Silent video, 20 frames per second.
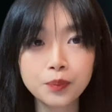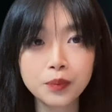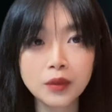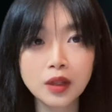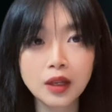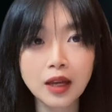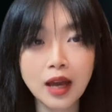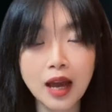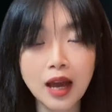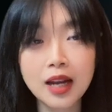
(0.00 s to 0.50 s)

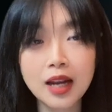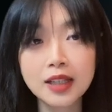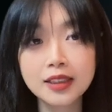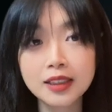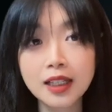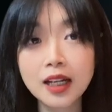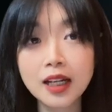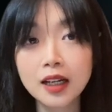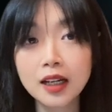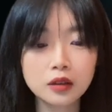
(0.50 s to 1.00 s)
khá là
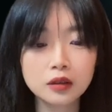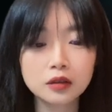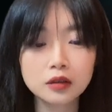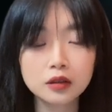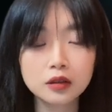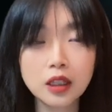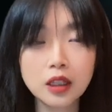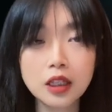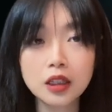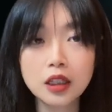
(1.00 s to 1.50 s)
chắc
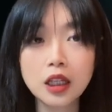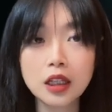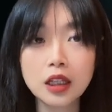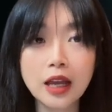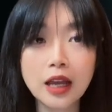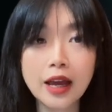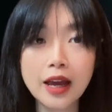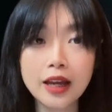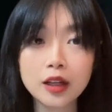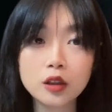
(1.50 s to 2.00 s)
đến tận
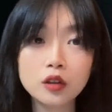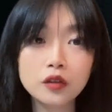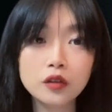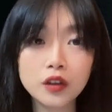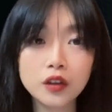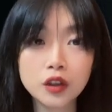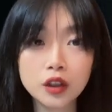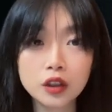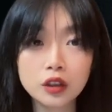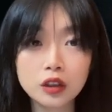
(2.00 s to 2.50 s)
hai
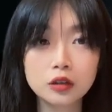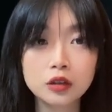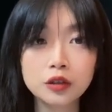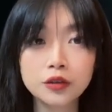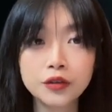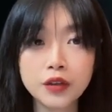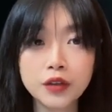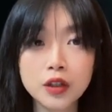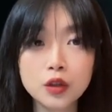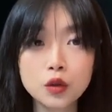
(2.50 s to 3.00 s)
co-founder
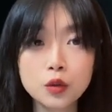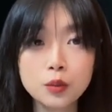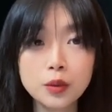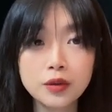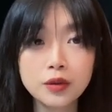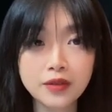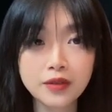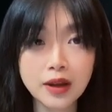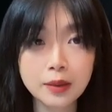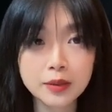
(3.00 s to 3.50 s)
từ phía
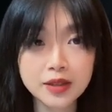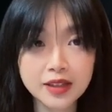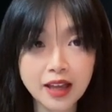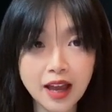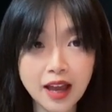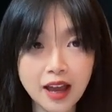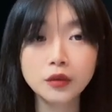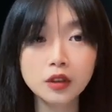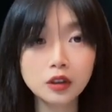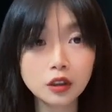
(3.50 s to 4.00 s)
Superfarm
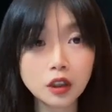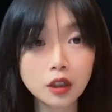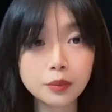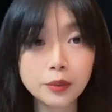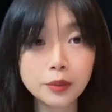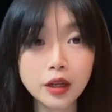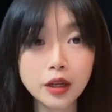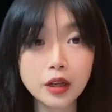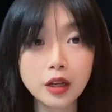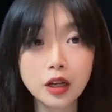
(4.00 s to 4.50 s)
sang. Chưa
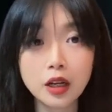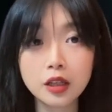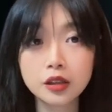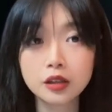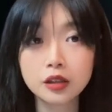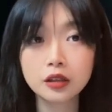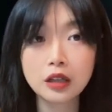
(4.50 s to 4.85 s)
cần biết đến là dự